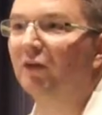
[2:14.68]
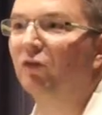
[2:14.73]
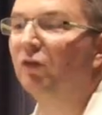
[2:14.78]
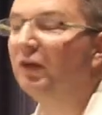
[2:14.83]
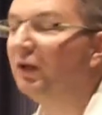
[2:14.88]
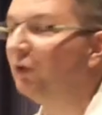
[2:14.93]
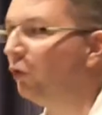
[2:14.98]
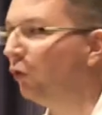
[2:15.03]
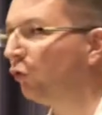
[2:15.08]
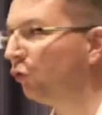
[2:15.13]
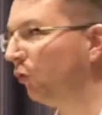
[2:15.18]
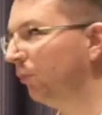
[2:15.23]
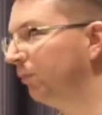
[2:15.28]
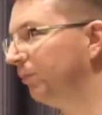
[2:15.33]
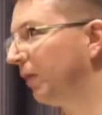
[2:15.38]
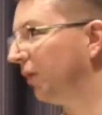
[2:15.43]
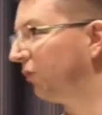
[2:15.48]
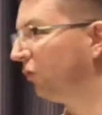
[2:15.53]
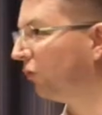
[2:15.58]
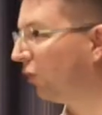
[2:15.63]
geht es nicht nur
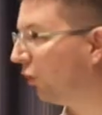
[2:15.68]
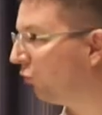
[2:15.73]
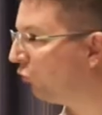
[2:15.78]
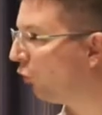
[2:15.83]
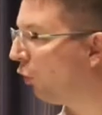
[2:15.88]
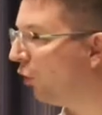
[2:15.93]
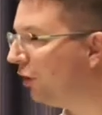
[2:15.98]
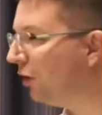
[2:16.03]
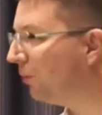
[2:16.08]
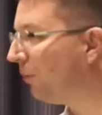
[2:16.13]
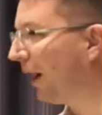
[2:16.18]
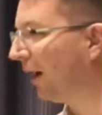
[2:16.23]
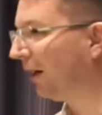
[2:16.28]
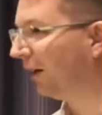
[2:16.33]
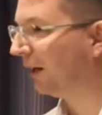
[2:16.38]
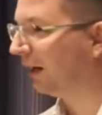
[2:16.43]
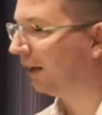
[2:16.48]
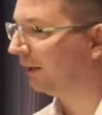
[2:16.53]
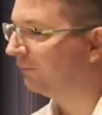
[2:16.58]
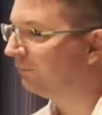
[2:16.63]
darum, dass es auch Freude
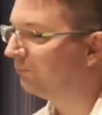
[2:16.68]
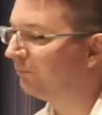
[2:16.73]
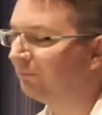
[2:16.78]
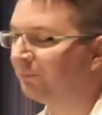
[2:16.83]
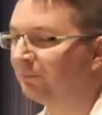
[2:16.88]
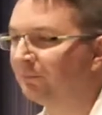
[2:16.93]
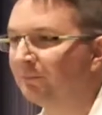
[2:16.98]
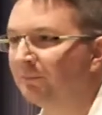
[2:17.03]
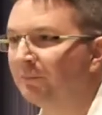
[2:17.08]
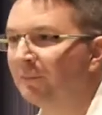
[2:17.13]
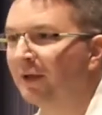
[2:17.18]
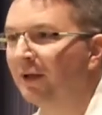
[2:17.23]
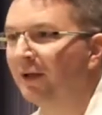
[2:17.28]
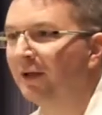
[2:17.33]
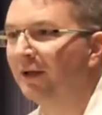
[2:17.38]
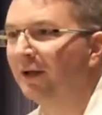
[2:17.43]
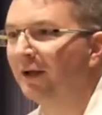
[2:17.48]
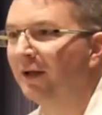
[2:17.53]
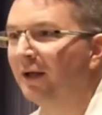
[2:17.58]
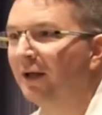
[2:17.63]
machen kann,
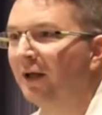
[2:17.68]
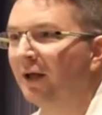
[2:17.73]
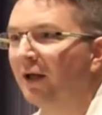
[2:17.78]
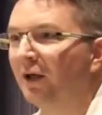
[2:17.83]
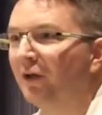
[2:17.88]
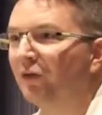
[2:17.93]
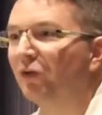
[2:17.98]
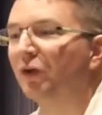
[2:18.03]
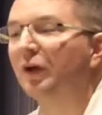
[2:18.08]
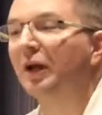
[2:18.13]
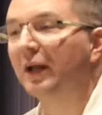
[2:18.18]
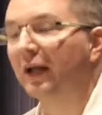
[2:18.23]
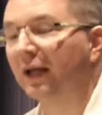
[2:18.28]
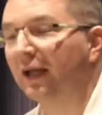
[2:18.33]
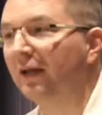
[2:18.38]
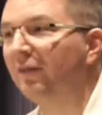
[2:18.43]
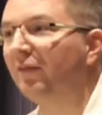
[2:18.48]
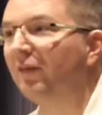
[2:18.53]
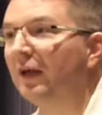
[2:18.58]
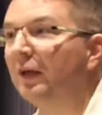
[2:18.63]
sondern da
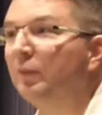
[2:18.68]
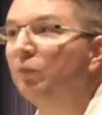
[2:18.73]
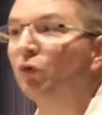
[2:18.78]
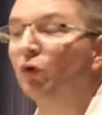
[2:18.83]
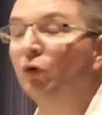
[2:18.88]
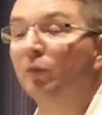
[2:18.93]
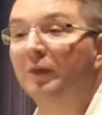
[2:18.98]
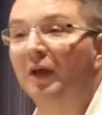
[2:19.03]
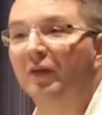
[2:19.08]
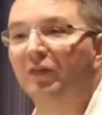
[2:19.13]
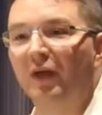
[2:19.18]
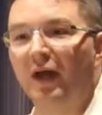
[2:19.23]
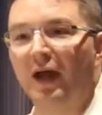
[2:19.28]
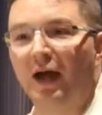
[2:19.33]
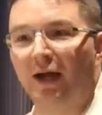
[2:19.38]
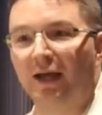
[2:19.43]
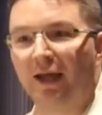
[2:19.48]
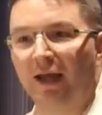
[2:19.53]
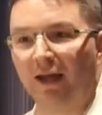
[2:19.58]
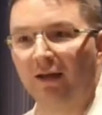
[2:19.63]
geht es eben darum, dass
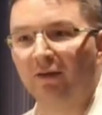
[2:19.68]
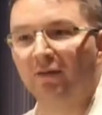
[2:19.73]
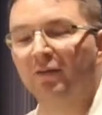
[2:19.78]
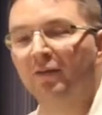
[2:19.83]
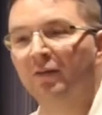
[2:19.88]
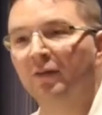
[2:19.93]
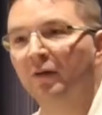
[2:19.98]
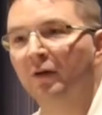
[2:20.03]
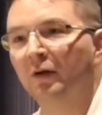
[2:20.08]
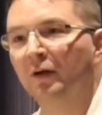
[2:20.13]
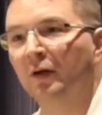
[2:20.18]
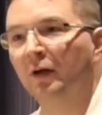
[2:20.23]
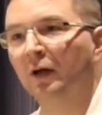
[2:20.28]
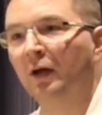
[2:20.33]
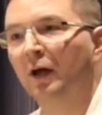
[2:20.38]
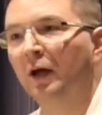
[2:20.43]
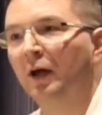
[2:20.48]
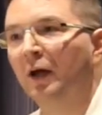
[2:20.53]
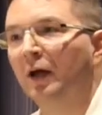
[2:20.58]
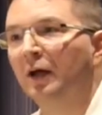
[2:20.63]
er erkennt,
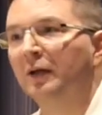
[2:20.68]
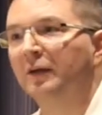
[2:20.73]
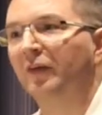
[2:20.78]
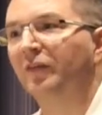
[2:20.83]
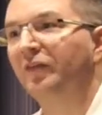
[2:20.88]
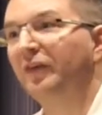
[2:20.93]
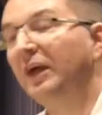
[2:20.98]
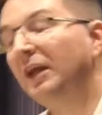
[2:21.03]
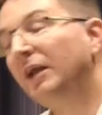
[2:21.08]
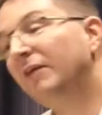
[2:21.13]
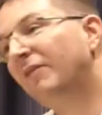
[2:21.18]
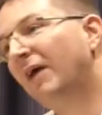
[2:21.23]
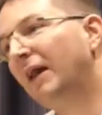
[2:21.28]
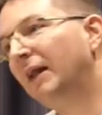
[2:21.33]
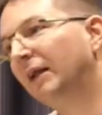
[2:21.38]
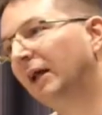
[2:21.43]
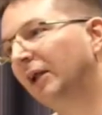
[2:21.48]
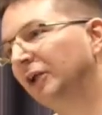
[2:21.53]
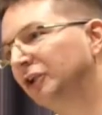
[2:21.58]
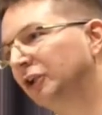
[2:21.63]
dass jede
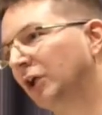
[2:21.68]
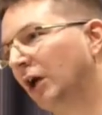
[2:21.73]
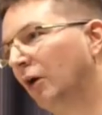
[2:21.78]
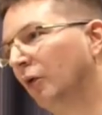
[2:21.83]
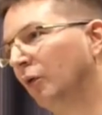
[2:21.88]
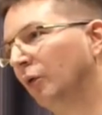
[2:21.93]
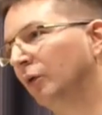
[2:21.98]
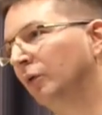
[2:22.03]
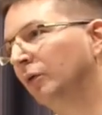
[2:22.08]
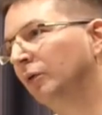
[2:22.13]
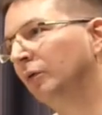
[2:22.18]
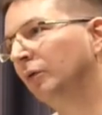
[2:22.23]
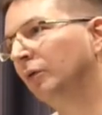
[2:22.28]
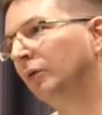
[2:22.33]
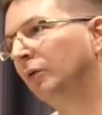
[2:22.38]
Weltanschauung